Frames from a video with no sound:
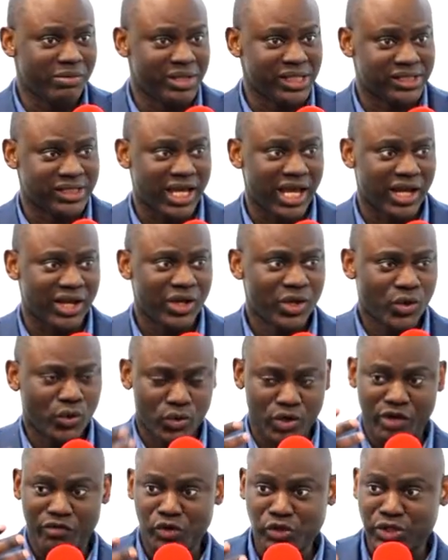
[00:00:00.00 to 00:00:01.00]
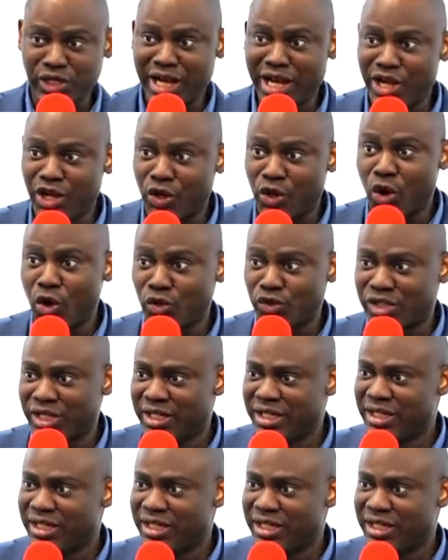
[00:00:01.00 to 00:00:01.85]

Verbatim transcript: mystères, nous devons se rendre compte,